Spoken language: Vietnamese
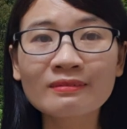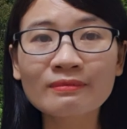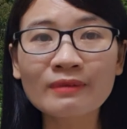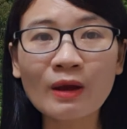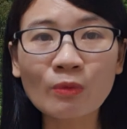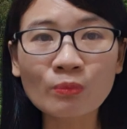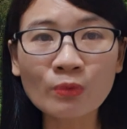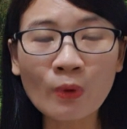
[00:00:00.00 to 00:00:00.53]

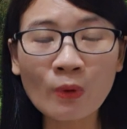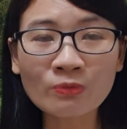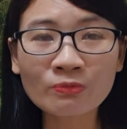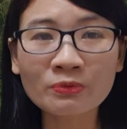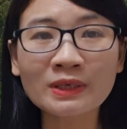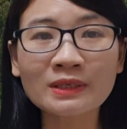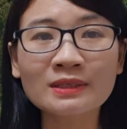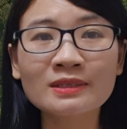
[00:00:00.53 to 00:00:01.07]
nồng độ
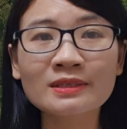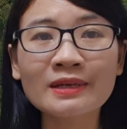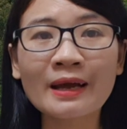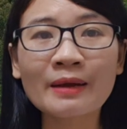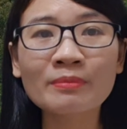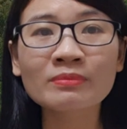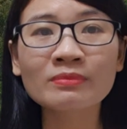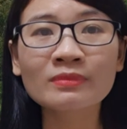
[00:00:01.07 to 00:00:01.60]
phần
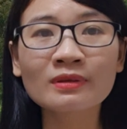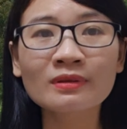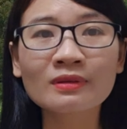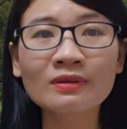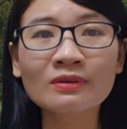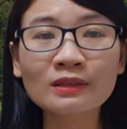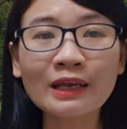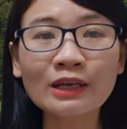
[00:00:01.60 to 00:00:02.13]
trăm,
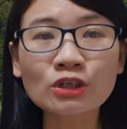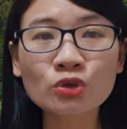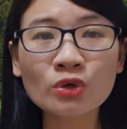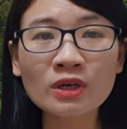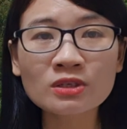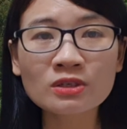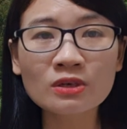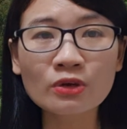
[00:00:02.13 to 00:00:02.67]
tần
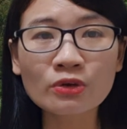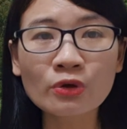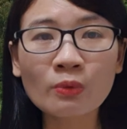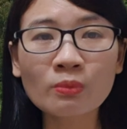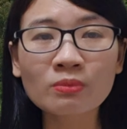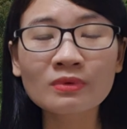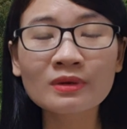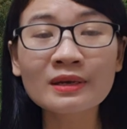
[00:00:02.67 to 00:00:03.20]
suất sử dụng,
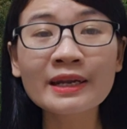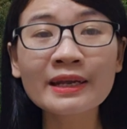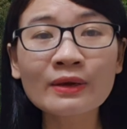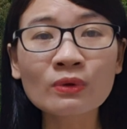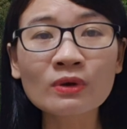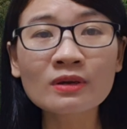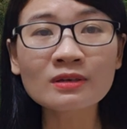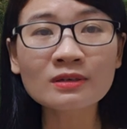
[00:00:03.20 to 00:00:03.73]

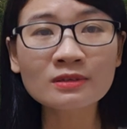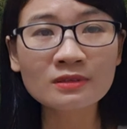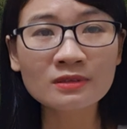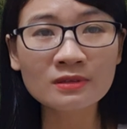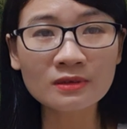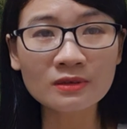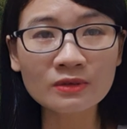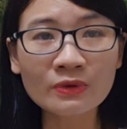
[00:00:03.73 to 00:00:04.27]
liều lượng
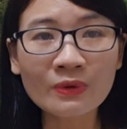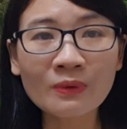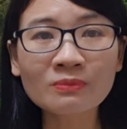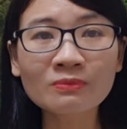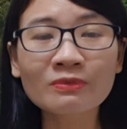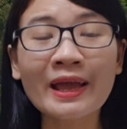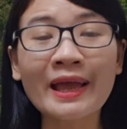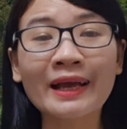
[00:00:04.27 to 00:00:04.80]
sử
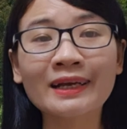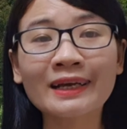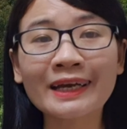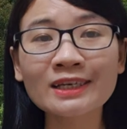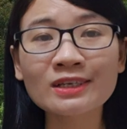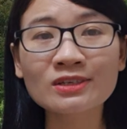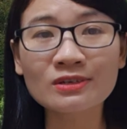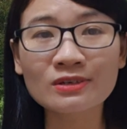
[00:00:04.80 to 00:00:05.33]
dụng và
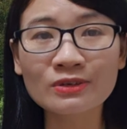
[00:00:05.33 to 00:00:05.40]
cách sử